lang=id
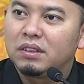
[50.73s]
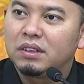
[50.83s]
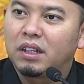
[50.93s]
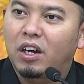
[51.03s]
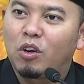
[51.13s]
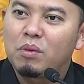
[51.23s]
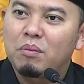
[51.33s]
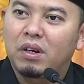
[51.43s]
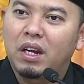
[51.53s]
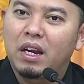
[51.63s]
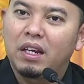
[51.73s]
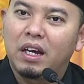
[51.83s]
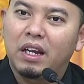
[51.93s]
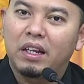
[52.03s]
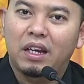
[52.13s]
ya kalau memang tidak
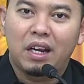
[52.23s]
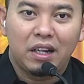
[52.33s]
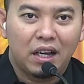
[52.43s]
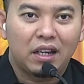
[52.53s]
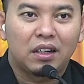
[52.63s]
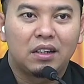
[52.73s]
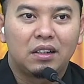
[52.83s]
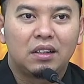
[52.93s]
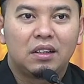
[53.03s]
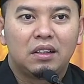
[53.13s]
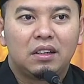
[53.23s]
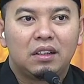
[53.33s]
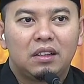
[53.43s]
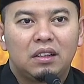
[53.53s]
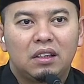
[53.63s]
dengar ya tidak dengar.
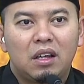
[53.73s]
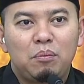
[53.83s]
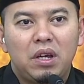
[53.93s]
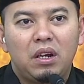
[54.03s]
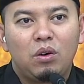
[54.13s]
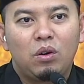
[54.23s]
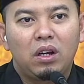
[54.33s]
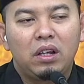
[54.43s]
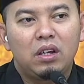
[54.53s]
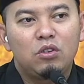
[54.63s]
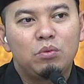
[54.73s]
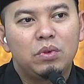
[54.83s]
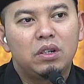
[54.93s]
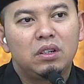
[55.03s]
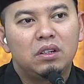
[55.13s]
Tapi ada orang yang
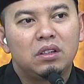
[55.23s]
cuma